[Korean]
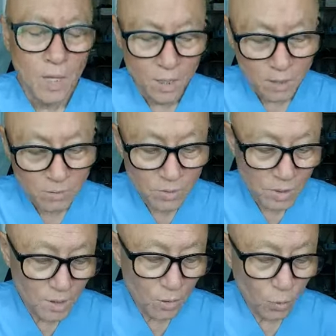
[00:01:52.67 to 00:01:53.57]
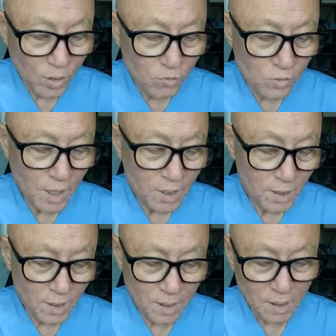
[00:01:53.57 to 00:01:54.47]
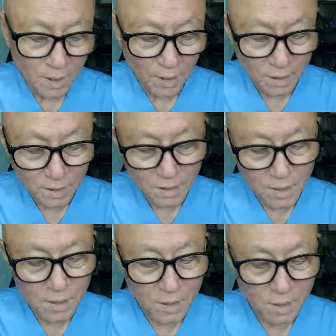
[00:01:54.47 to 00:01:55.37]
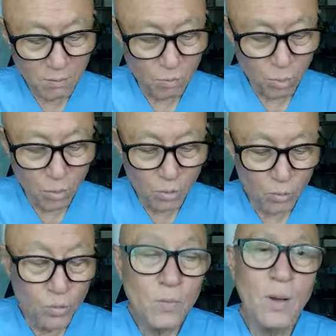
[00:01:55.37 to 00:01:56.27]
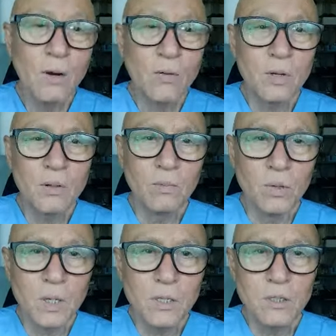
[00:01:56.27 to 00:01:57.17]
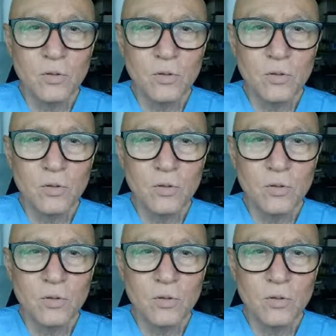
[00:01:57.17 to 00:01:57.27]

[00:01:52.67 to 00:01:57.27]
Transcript: 여러분 이 외줄 타기 이, 이거 뭐, 우리말로 는 뭐라 그러죠?